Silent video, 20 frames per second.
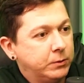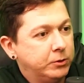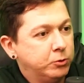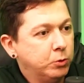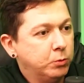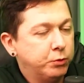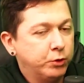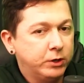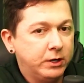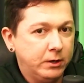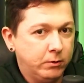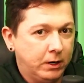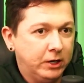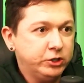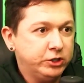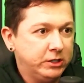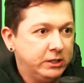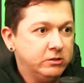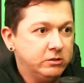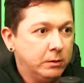Edu, porque eu
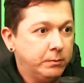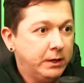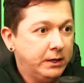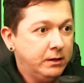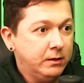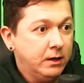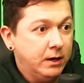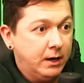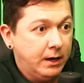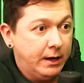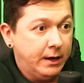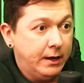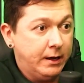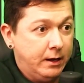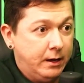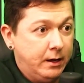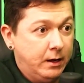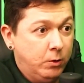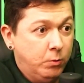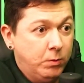acho que isso também
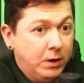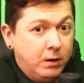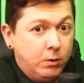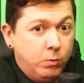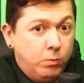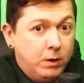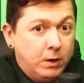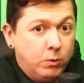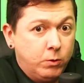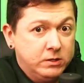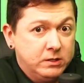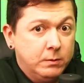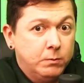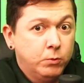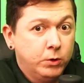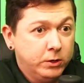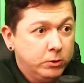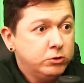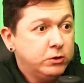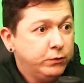é, é uma, uma coisa
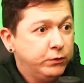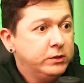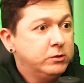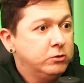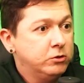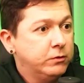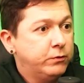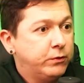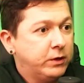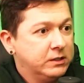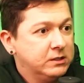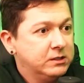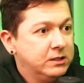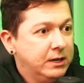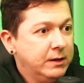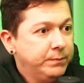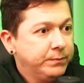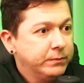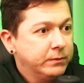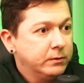muito difícil de
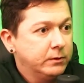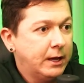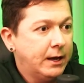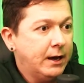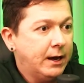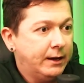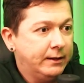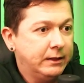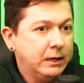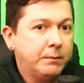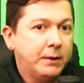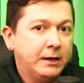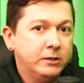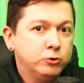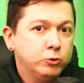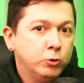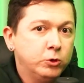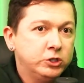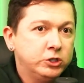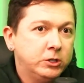fazer, né? Ainda
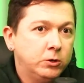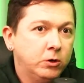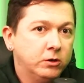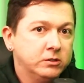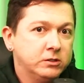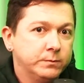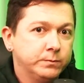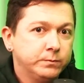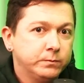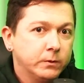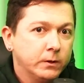mais hoje que nós.